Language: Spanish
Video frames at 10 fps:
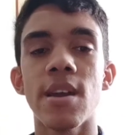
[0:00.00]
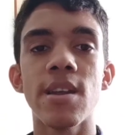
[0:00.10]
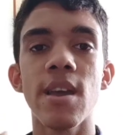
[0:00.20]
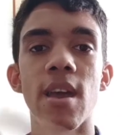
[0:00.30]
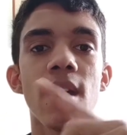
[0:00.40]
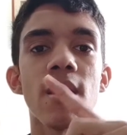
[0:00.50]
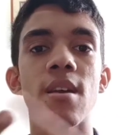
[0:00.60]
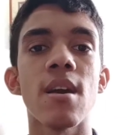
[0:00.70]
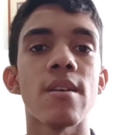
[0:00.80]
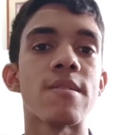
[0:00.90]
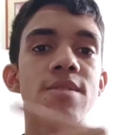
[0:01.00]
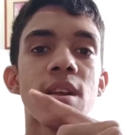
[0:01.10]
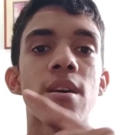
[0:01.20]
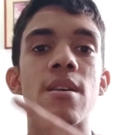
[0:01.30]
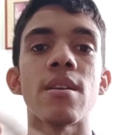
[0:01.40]
Nigeria, el
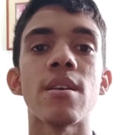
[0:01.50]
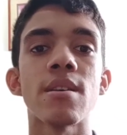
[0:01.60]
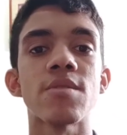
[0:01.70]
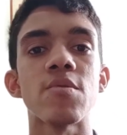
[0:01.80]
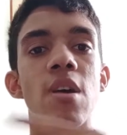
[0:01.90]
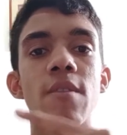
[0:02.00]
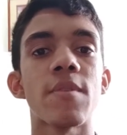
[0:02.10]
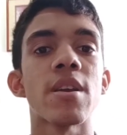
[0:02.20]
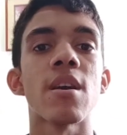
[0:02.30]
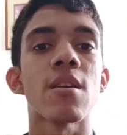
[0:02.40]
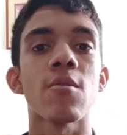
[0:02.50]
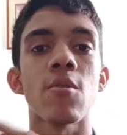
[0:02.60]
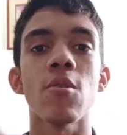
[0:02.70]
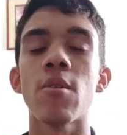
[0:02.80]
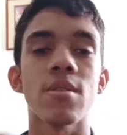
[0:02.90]
Zaire, Sudáfrica, el
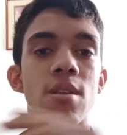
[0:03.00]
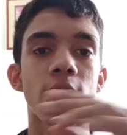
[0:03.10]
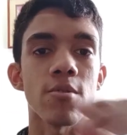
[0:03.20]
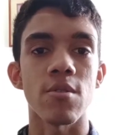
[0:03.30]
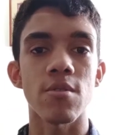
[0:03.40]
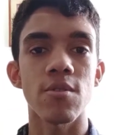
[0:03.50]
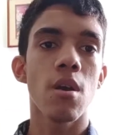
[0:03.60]
Congo, entre otros.